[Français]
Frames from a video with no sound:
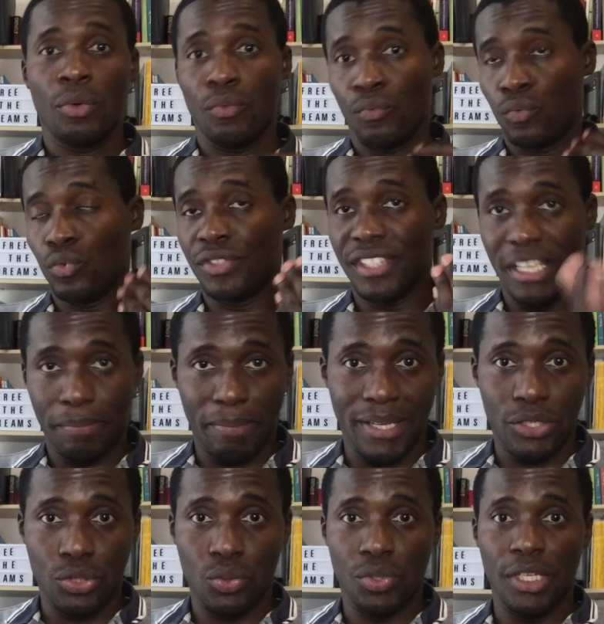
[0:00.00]
vous êtes
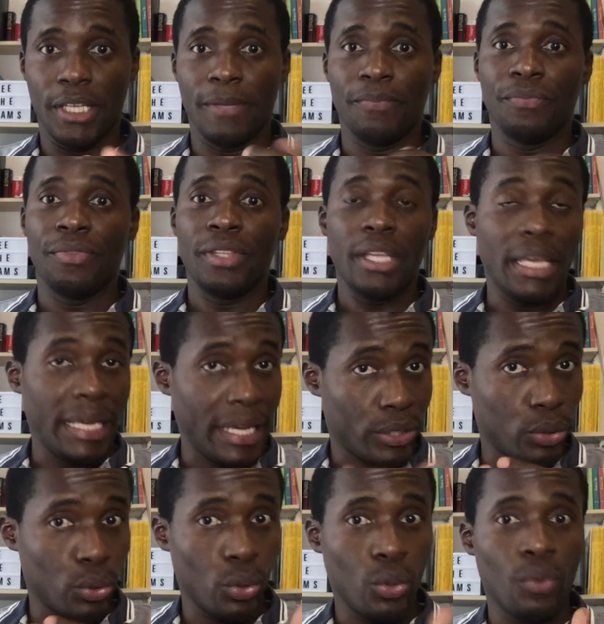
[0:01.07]
passionné et
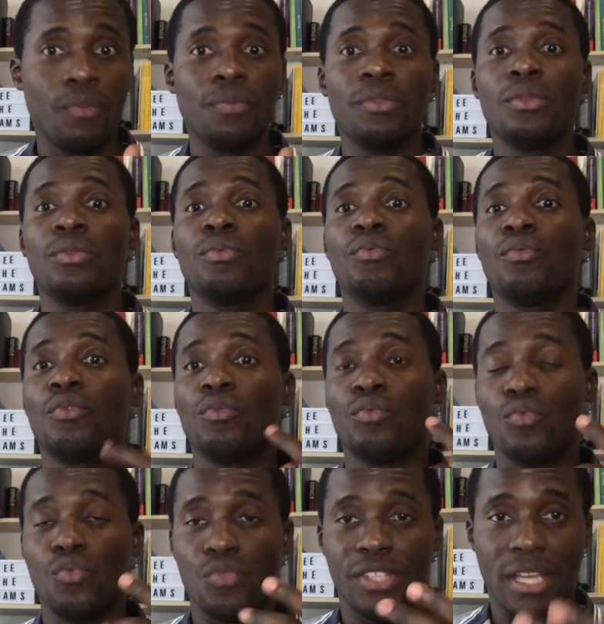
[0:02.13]
que
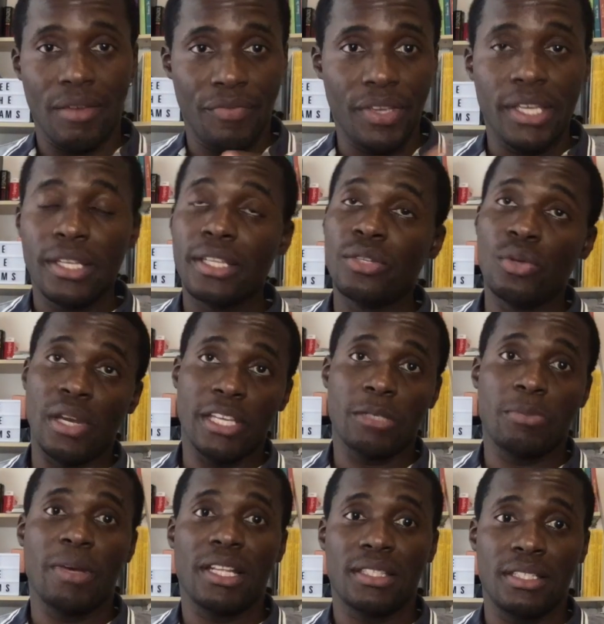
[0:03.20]
vous avez de
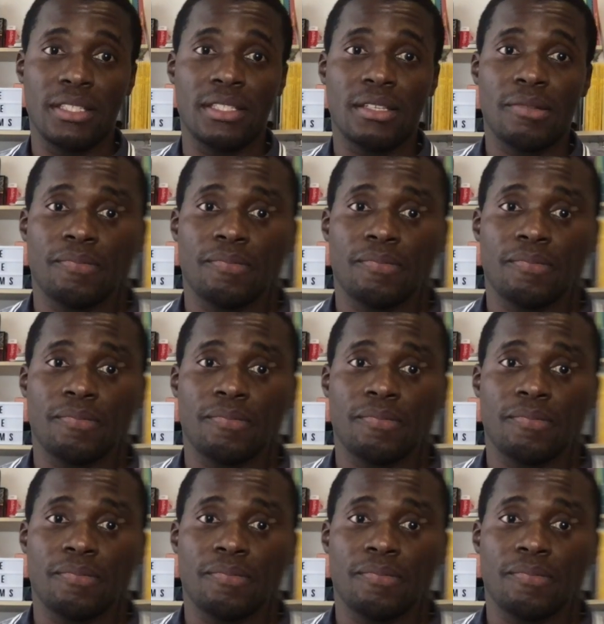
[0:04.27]
l'expertise.